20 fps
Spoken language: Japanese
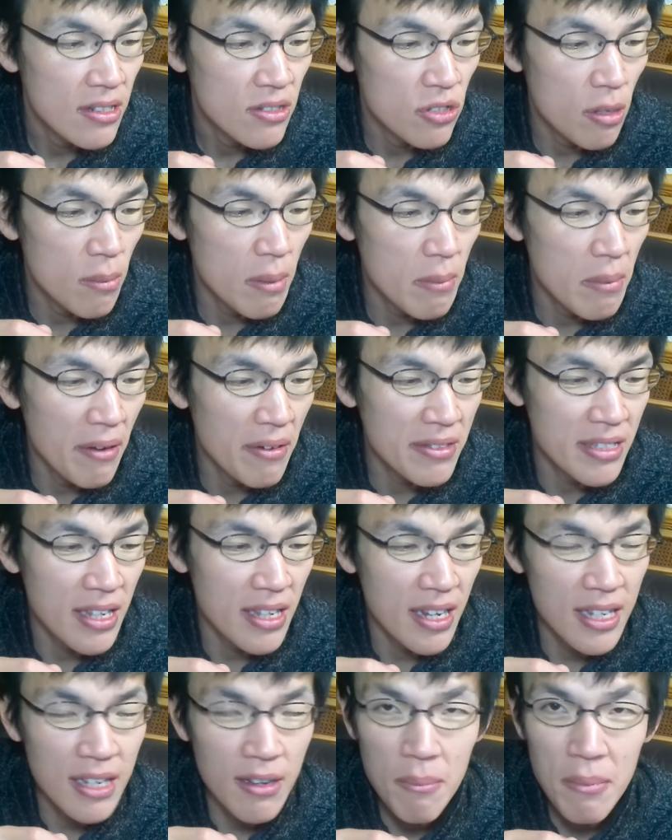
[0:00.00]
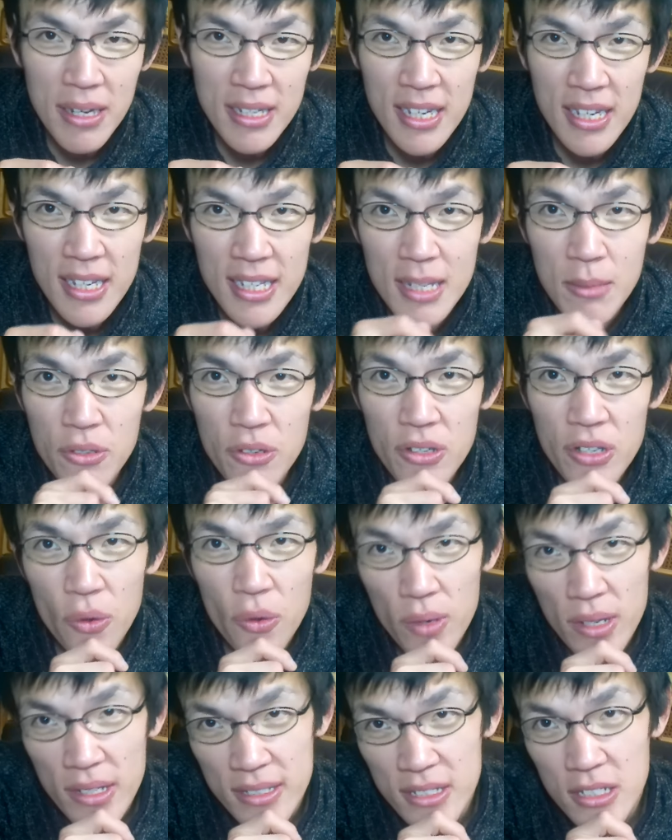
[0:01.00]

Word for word: 黒豆合わせ焼きは、まあ、いただき物を評価